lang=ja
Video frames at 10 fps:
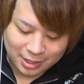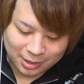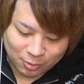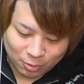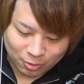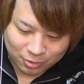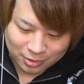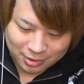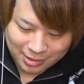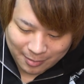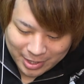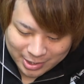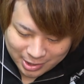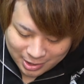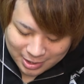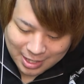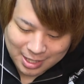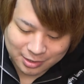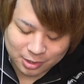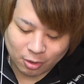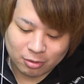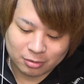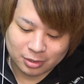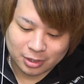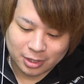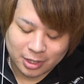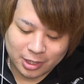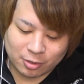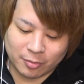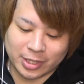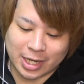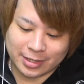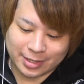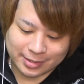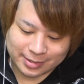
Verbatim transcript: えっと、ダメージ、カンストいくみたいで